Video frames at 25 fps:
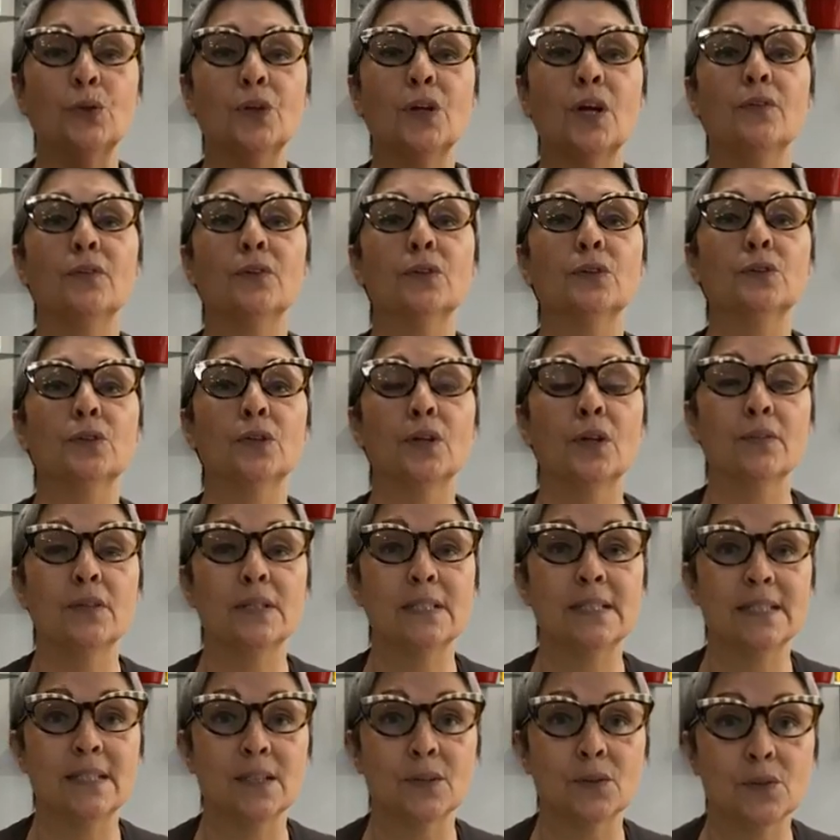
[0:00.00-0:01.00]

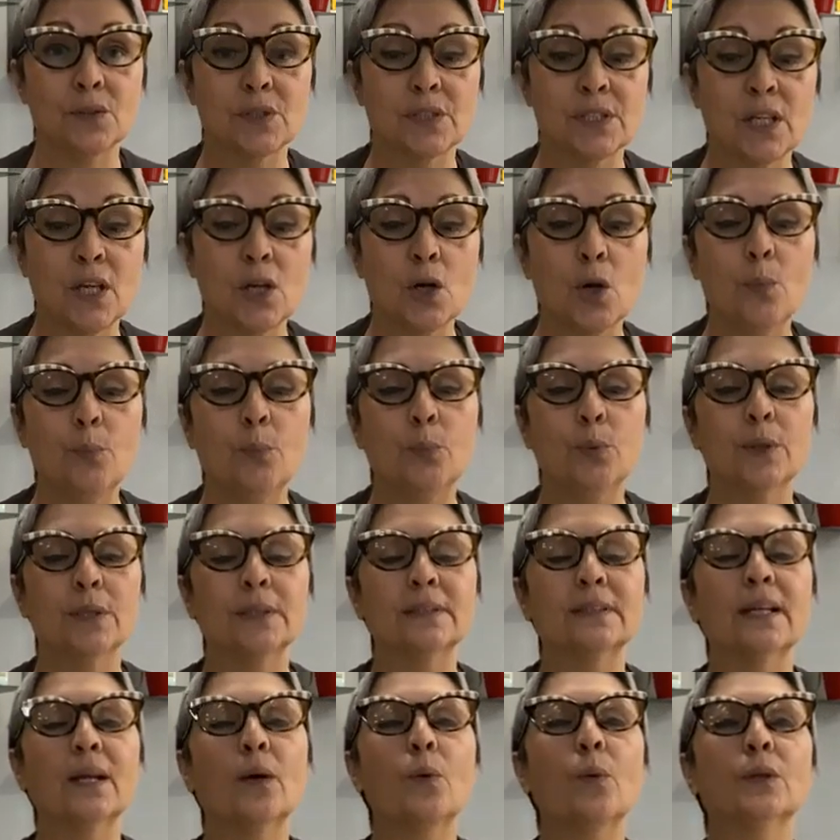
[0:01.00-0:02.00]
898900
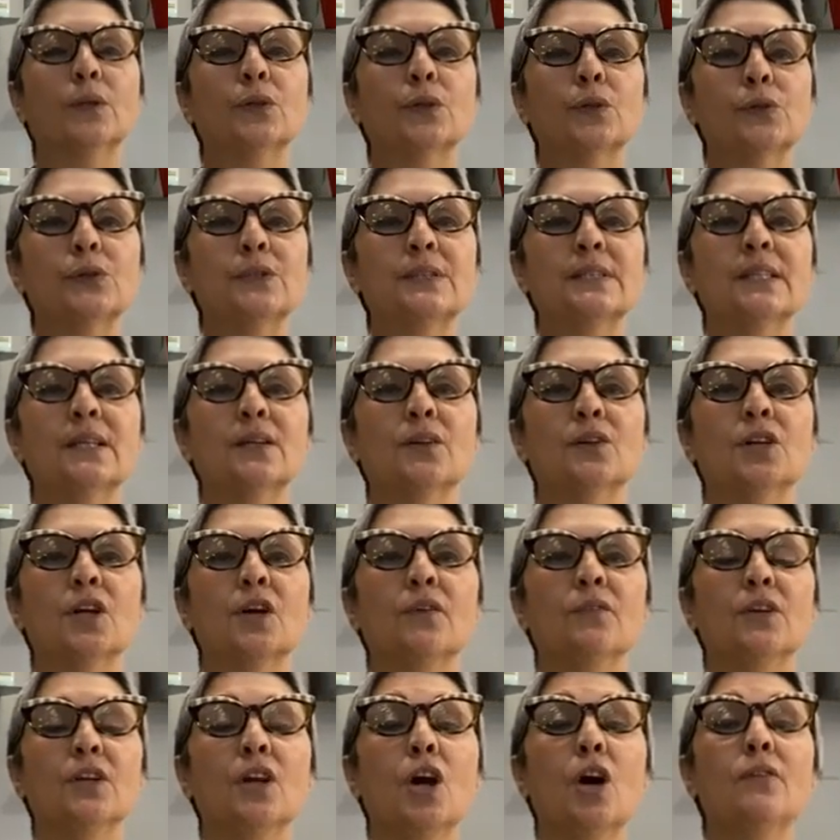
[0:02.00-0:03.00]
oppure 340
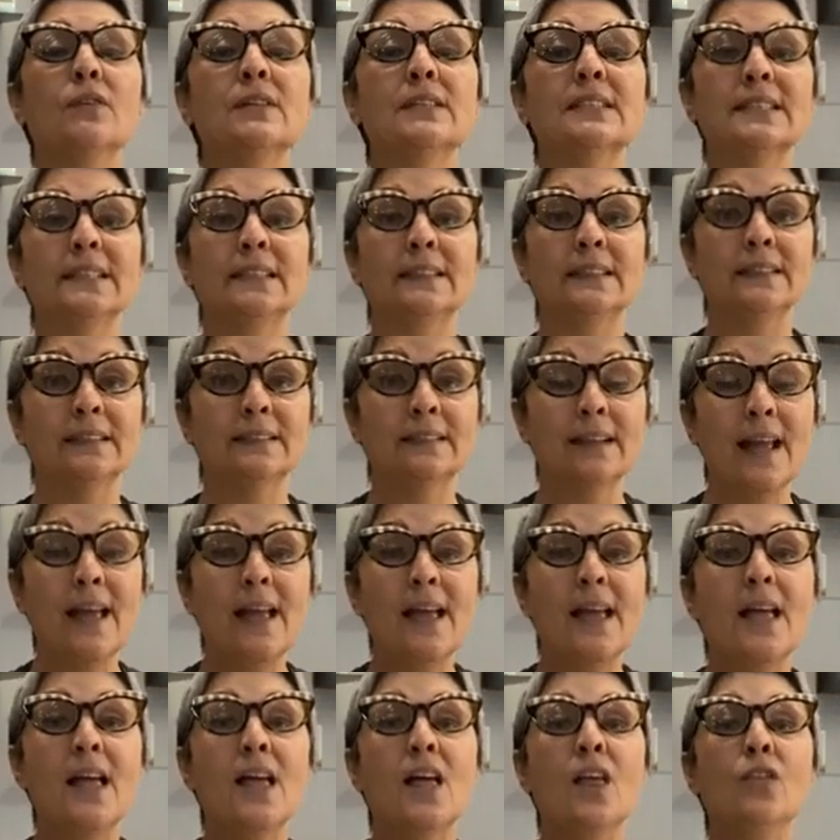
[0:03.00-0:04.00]

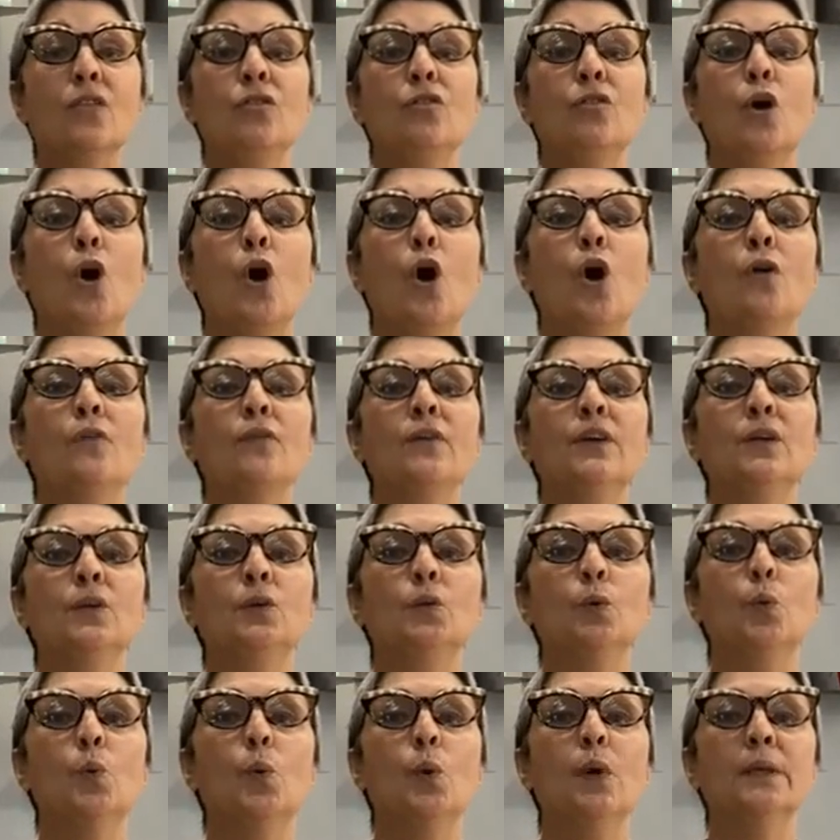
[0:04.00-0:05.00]
9973
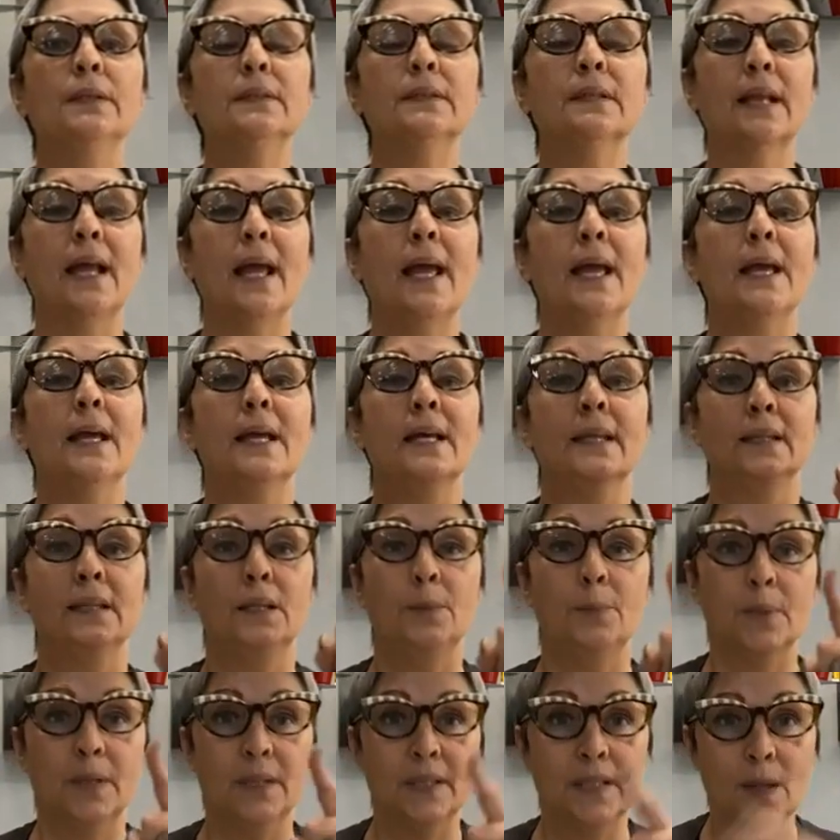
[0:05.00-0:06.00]
923.
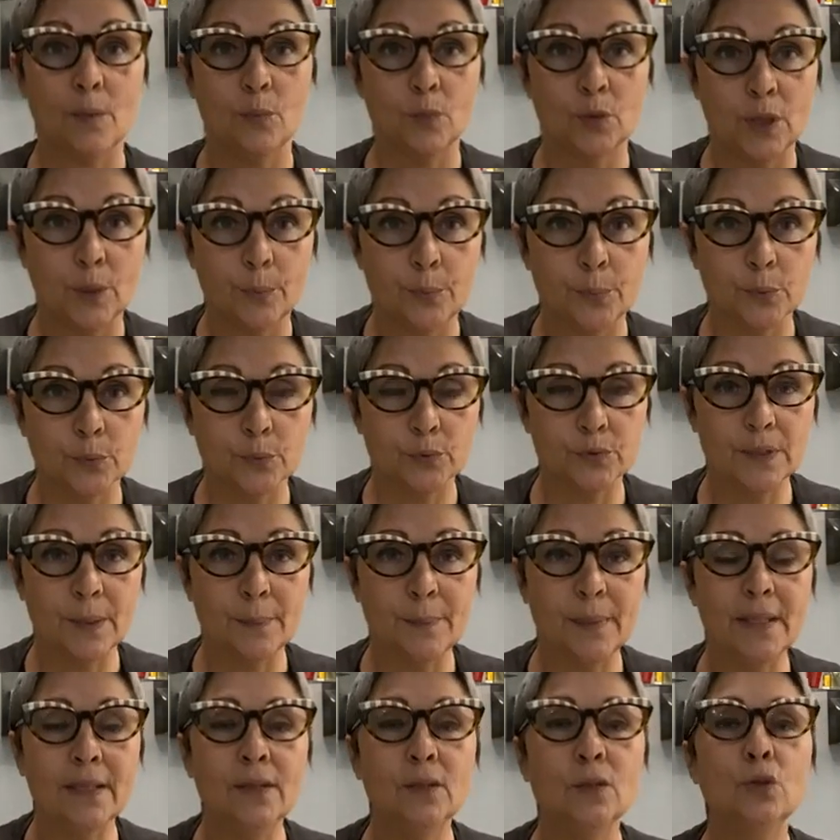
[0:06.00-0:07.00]
Ti prendiamo un
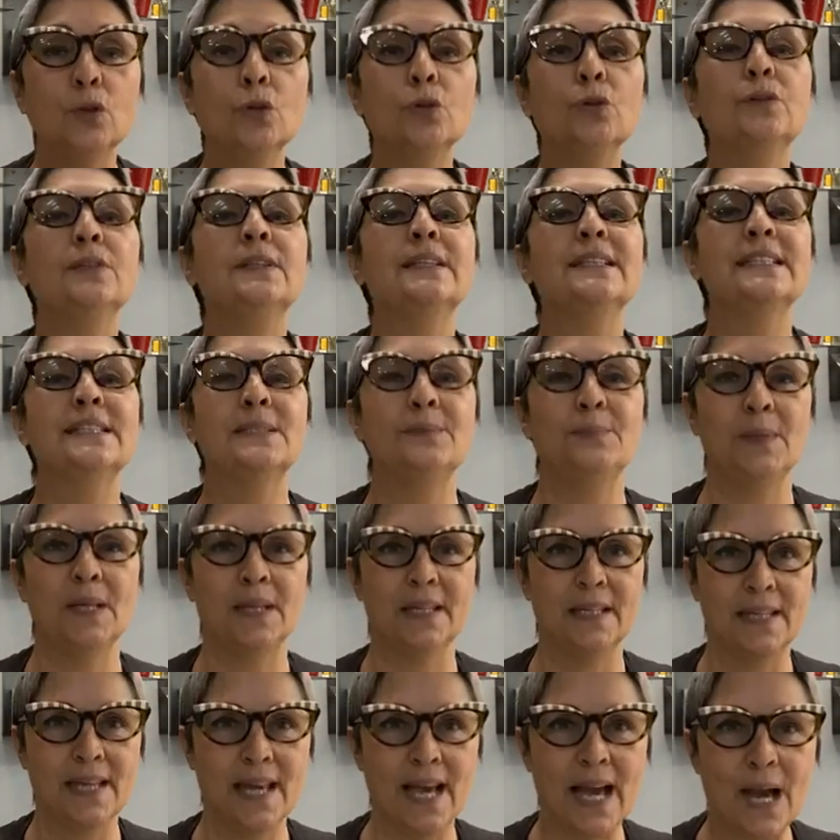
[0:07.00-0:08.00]
appuntamento, ti
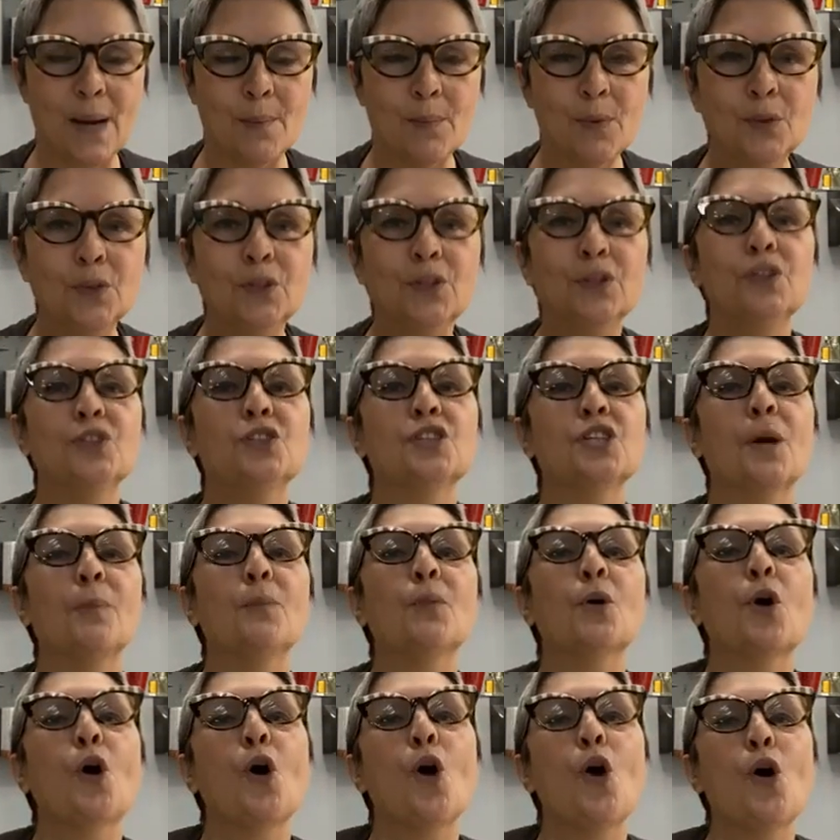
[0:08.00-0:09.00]
spieghiamo, ti
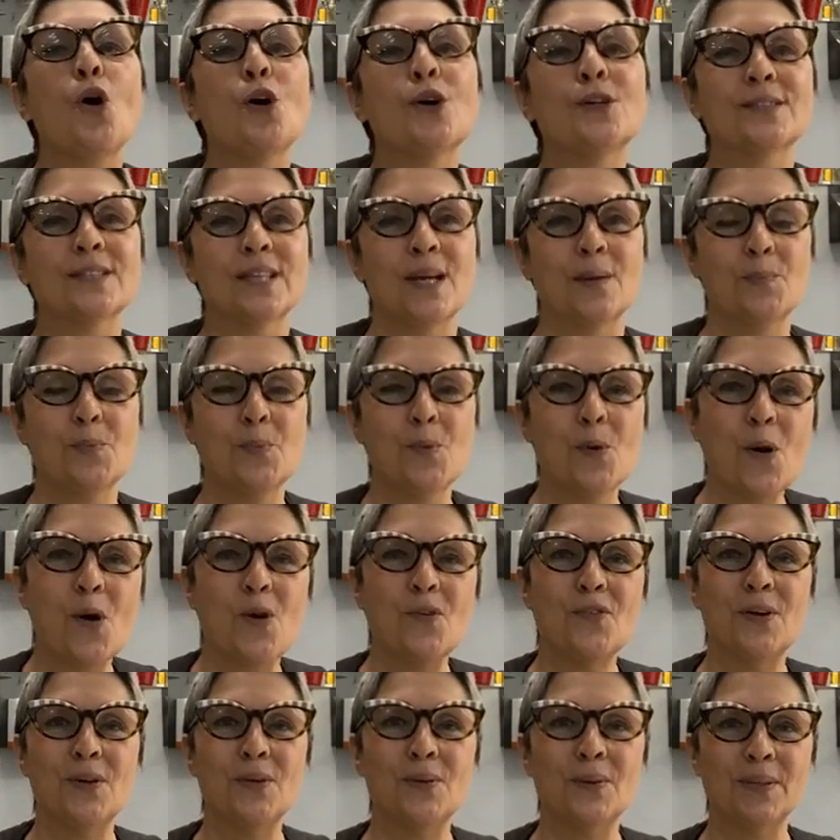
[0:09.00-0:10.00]
diciamo cosa
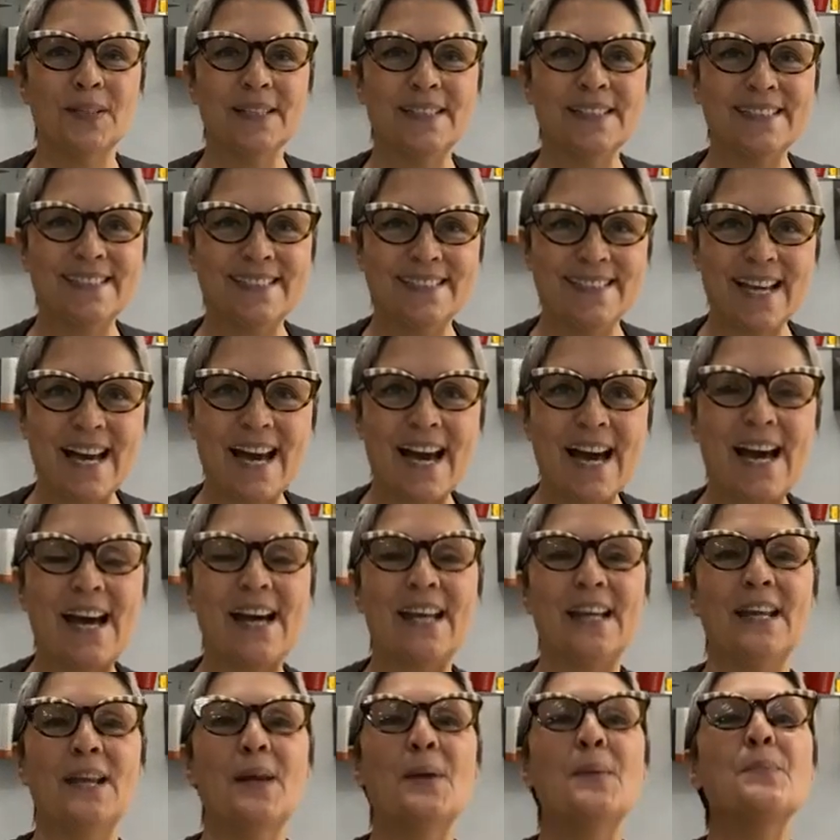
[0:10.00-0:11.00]
può
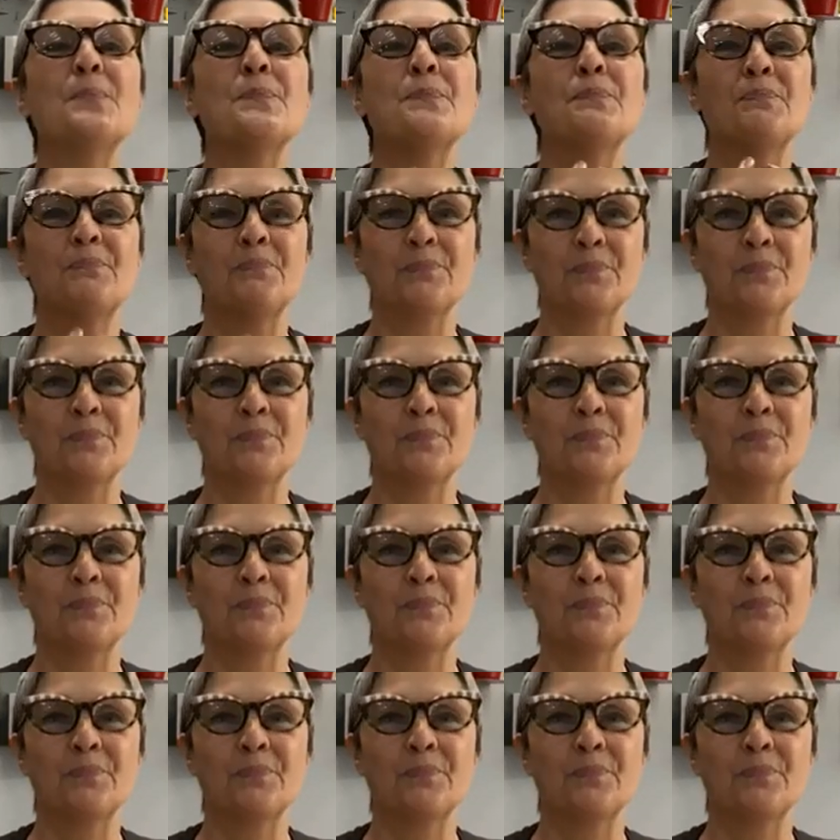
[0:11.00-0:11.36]
valorizzare